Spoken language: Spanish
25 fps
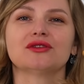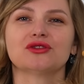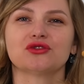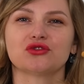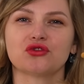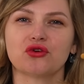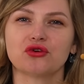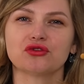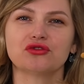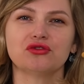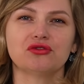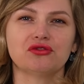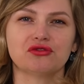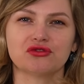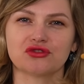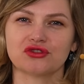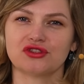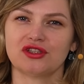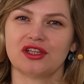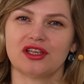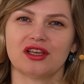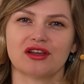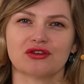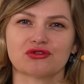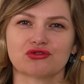todos los
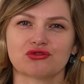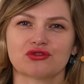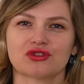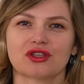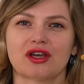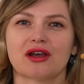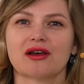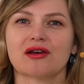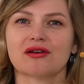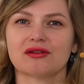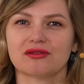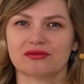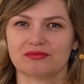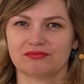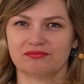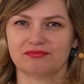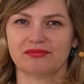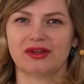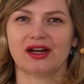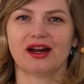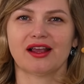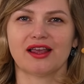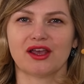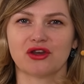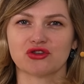días. O sea,
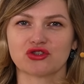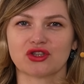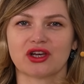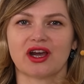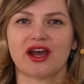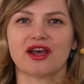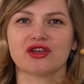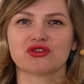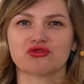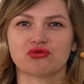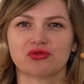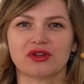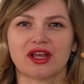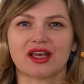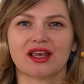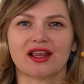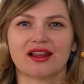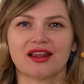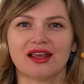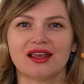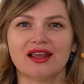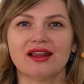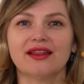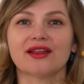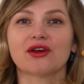para que os hagáis una
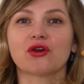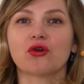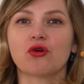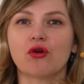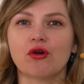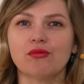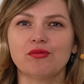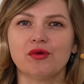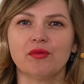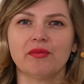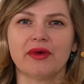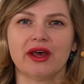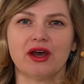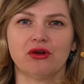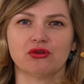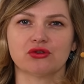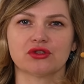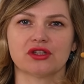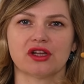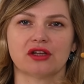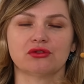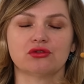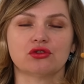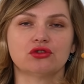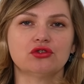idea de cómo me ha
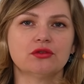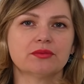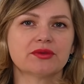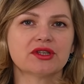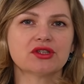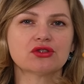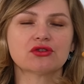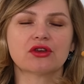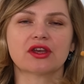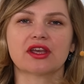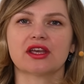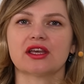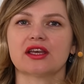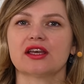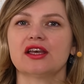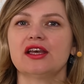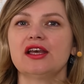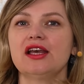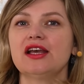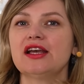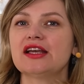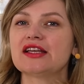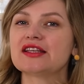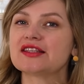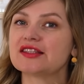gustado. Yo pienso que
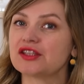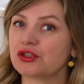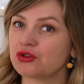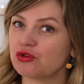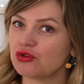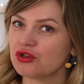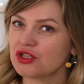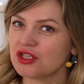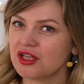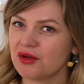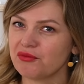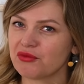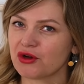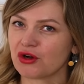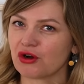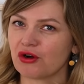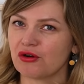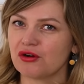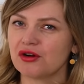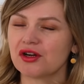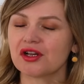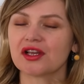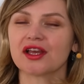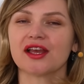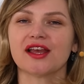si no es la
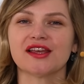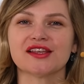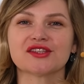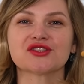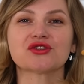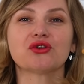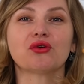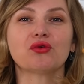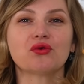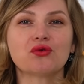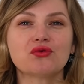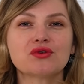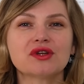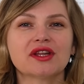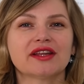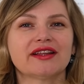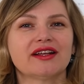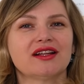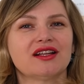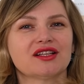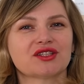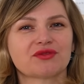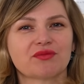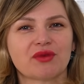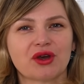mejor, es una de
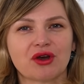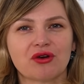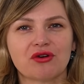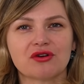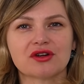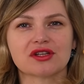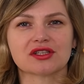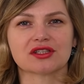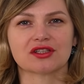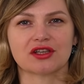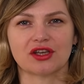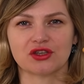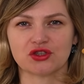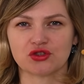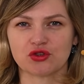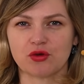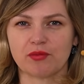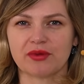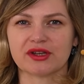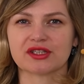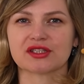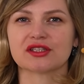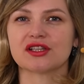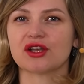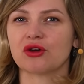las mejores
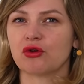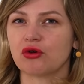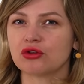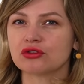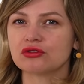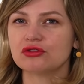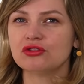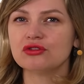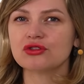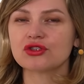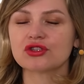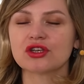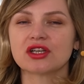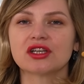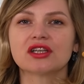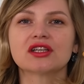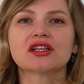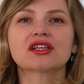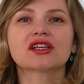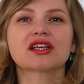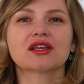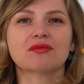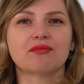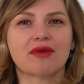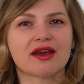sopas de hongos
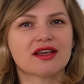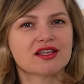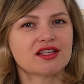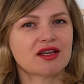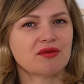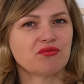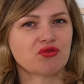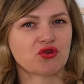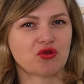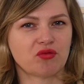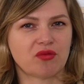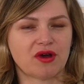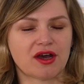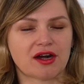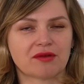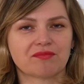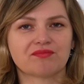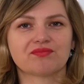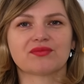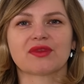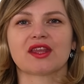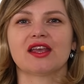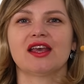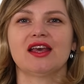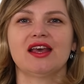que vais a probar.
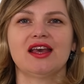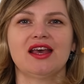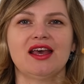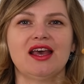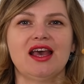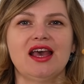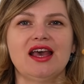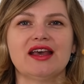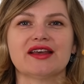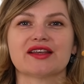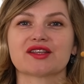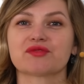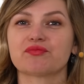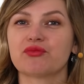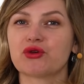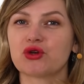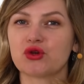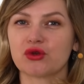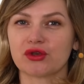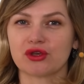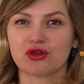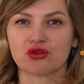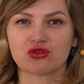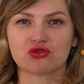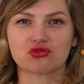Espero
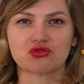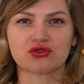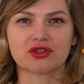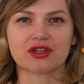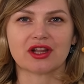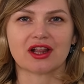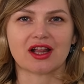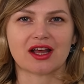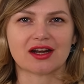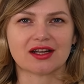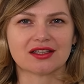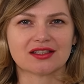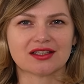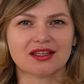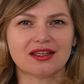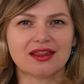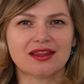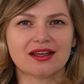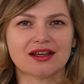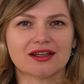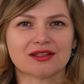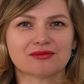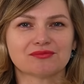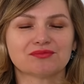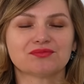que os guste la
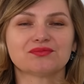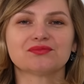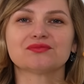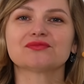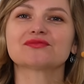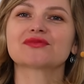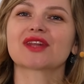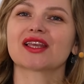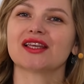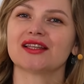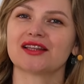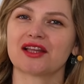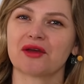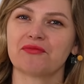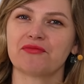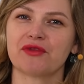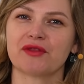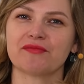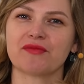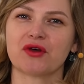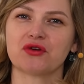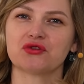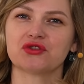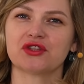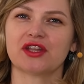receta y también
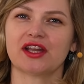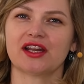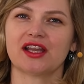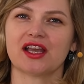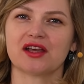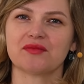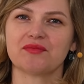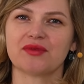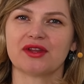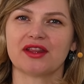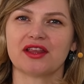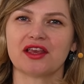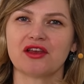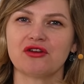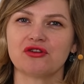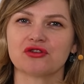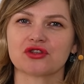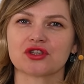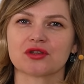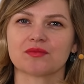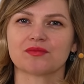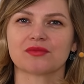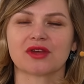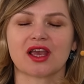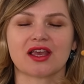me gustaría
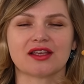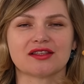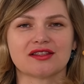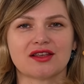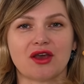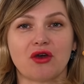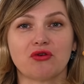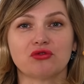pediros que si